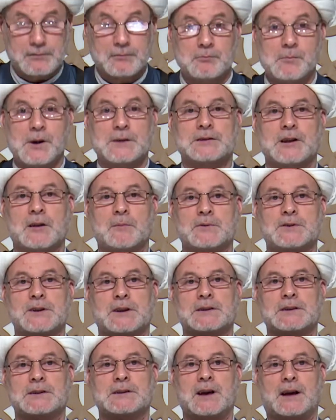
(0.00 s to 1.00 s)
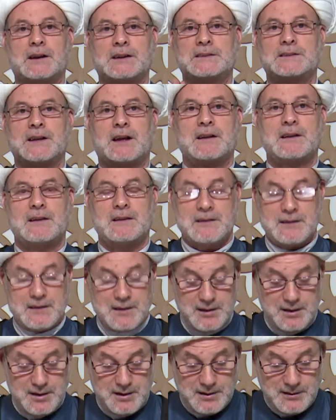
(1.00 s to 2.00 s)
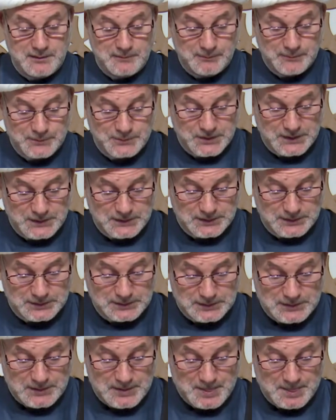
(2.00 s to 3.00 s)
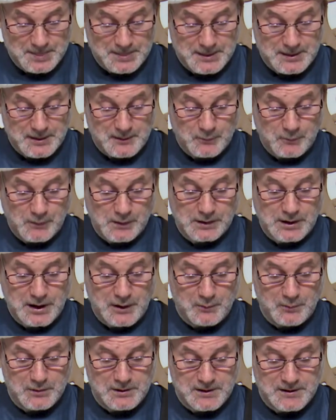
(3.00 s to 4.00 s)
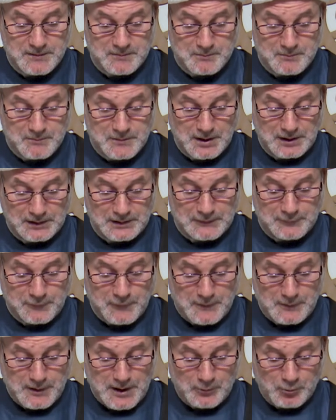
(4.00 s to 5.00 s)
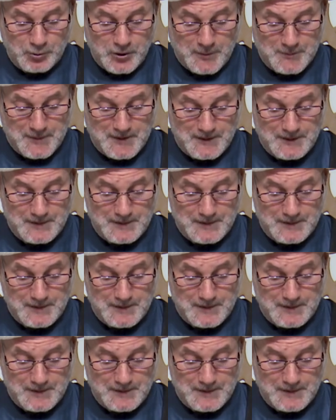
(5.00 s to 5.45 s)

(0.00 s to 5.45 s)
مطلب جديد يعني دليل جديد وقولهم يعني الحكماء